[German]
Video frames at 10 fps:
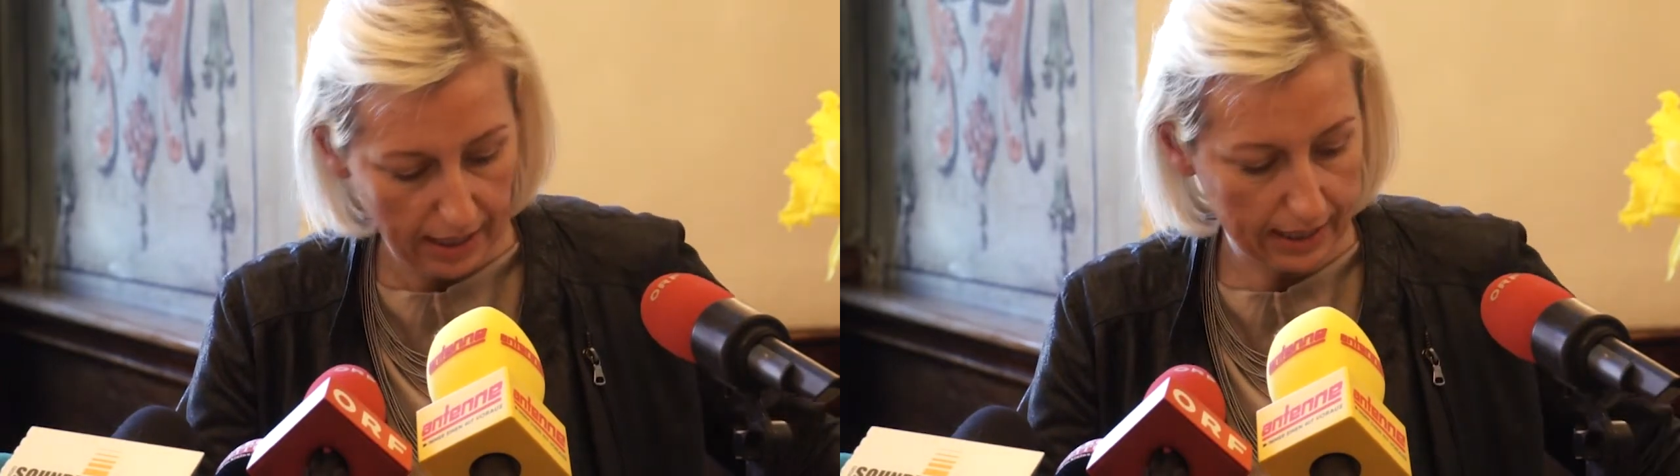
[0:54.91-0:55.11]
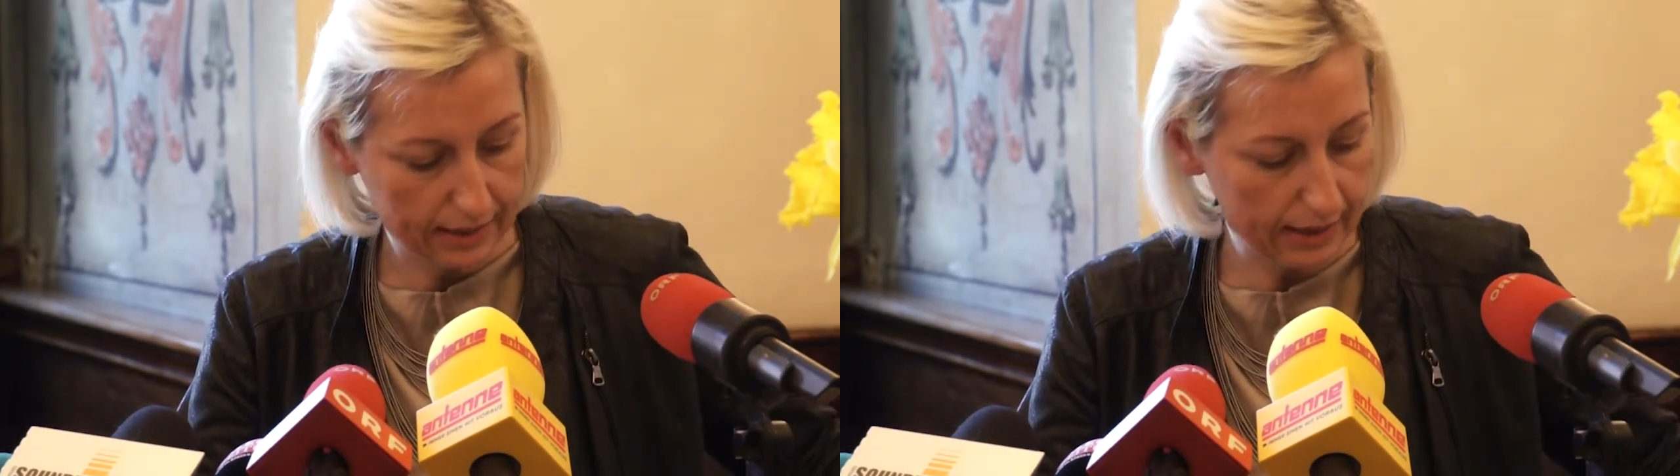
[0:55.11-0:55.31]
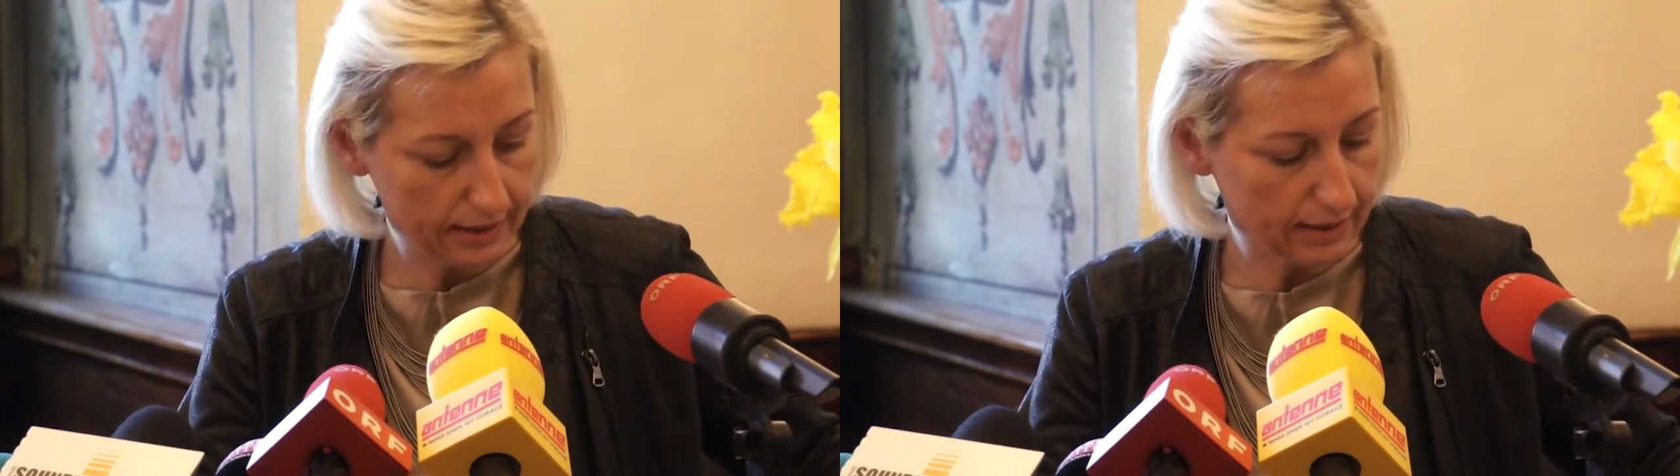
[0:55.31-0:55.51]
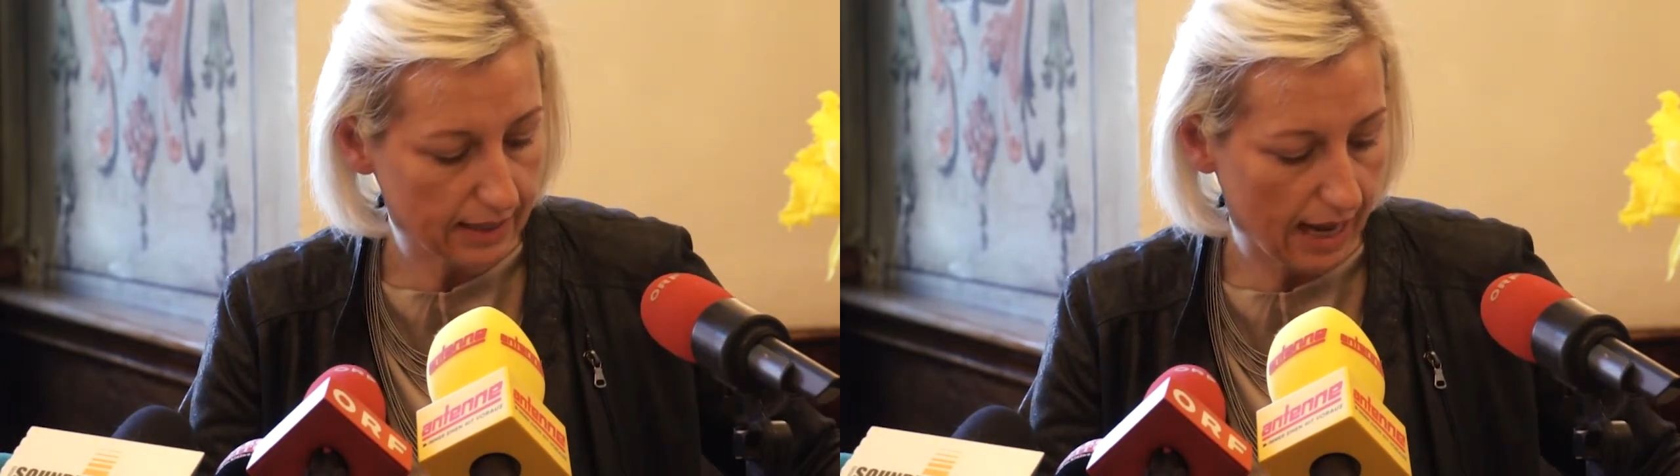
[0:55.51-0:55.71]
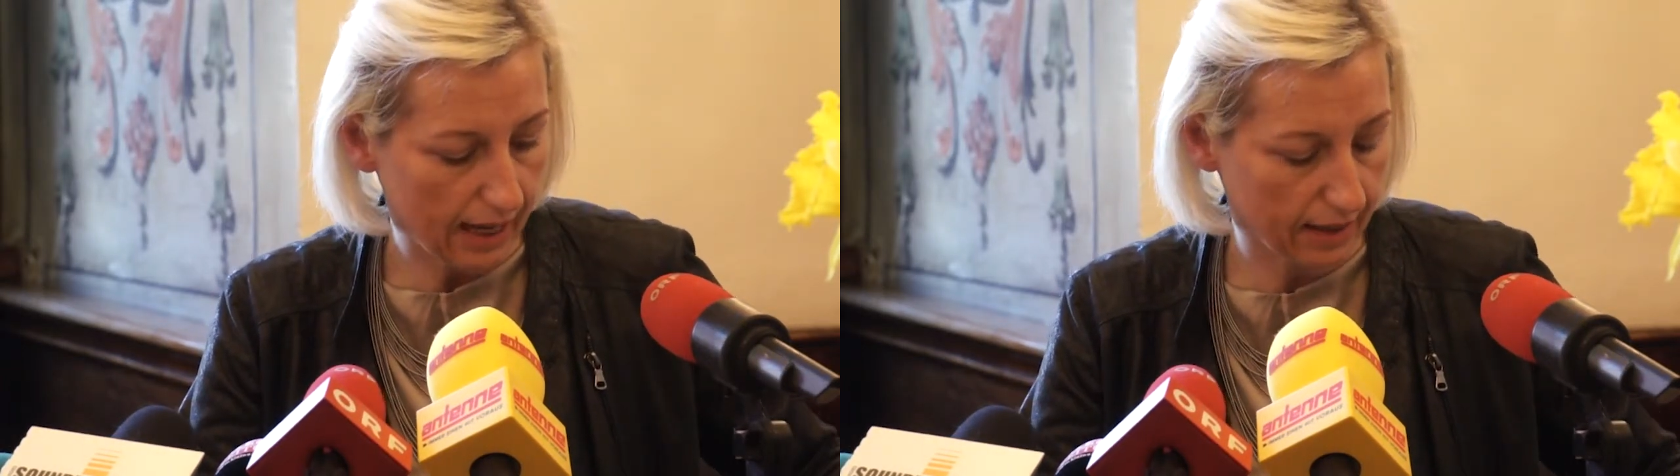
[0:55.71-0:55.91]
in diesen
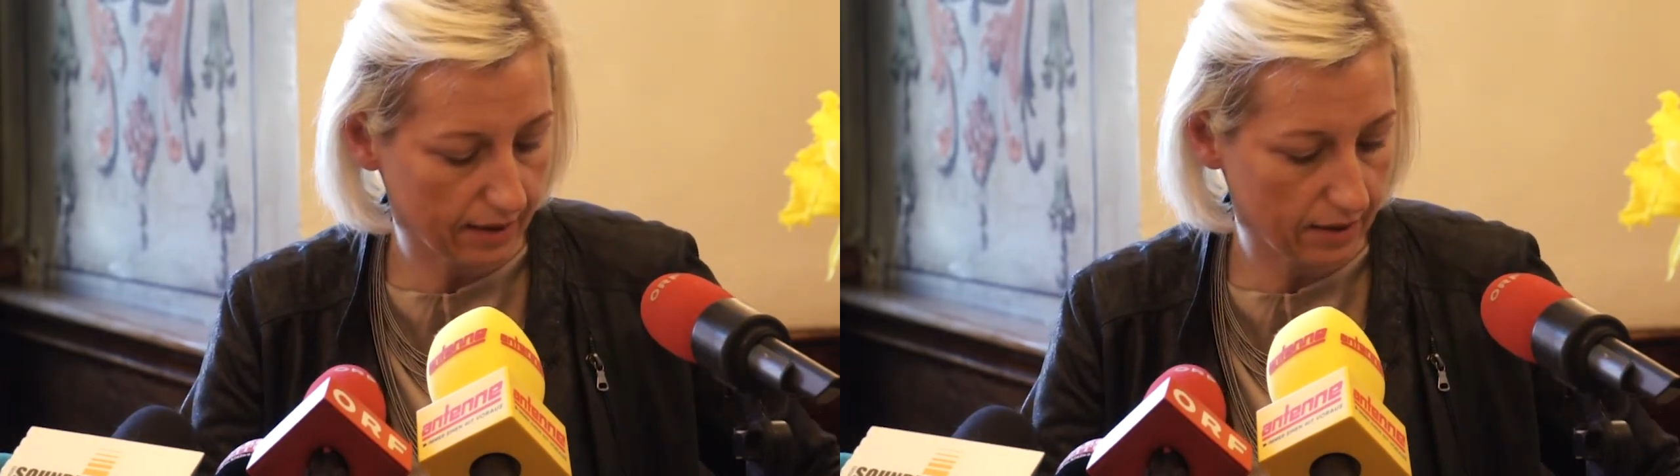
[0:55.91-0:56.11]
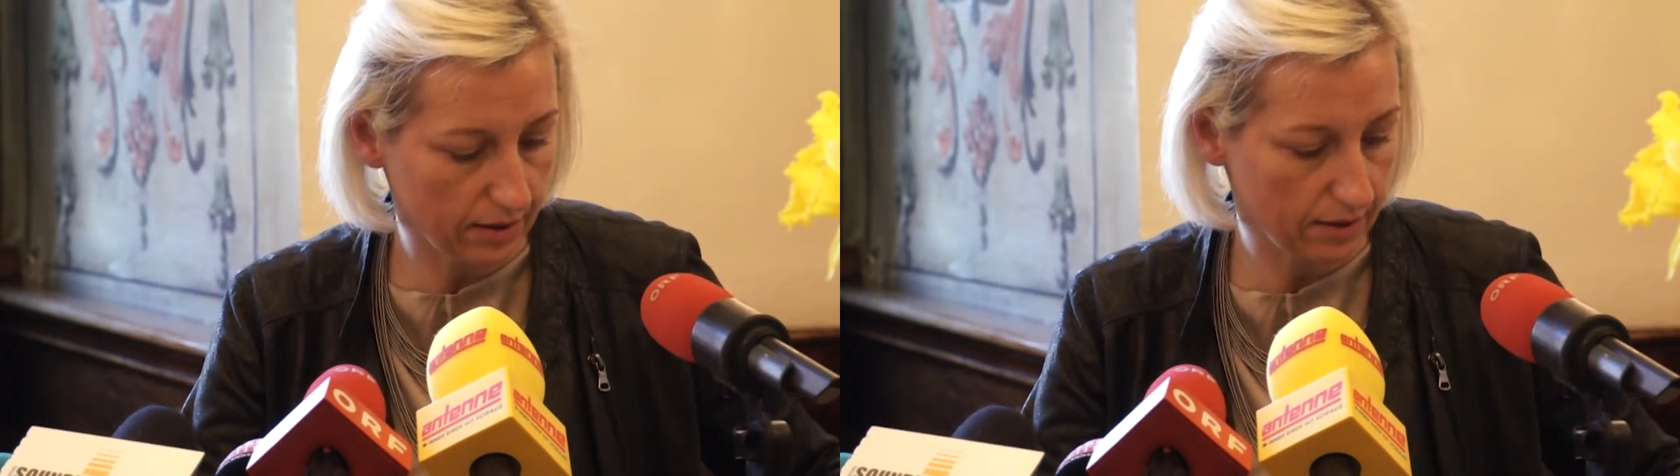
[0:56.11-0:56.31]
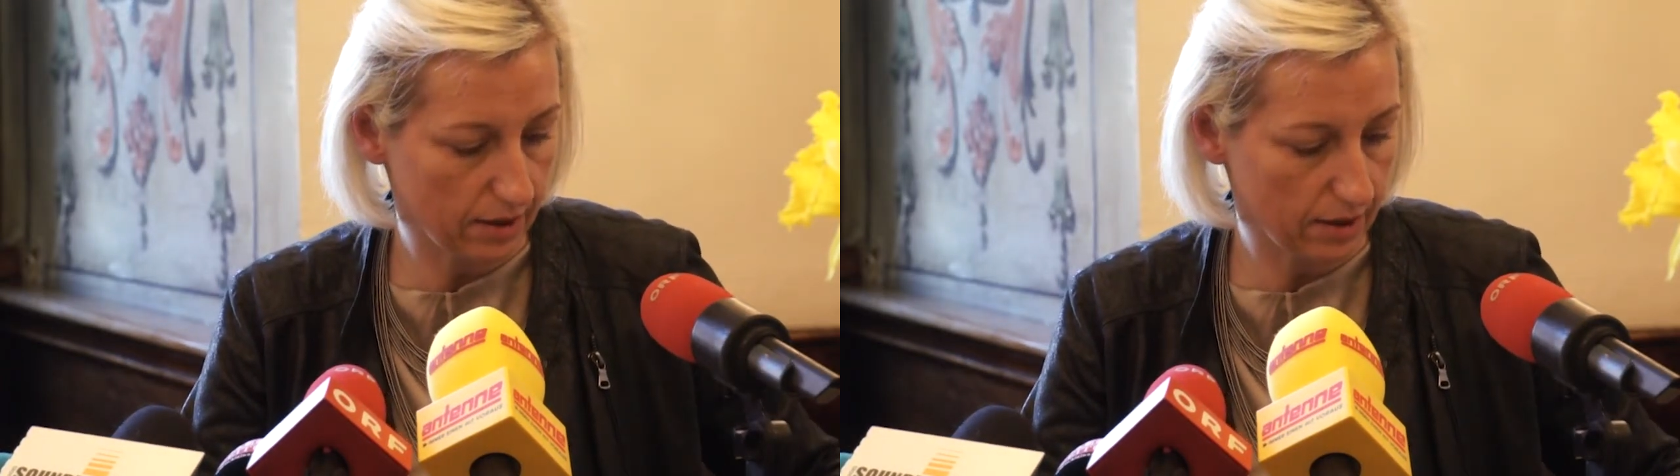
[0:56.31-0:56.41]
Tagen